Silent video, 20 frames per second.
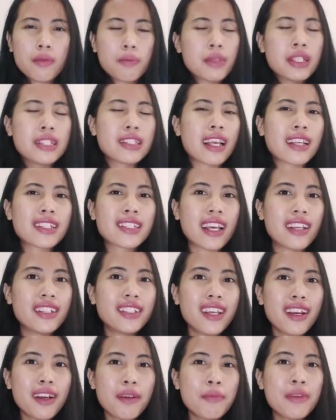bisa
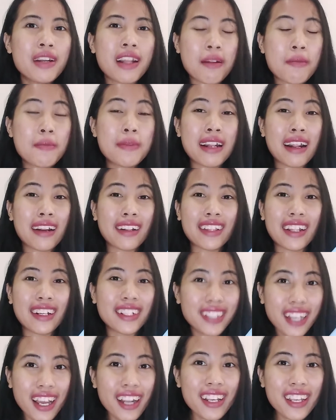saja benar-benar
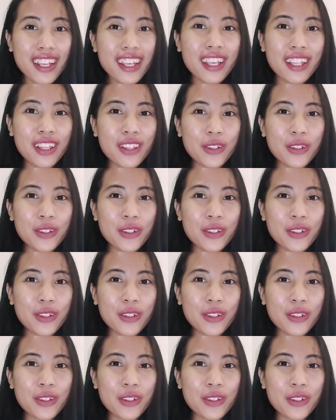terjadi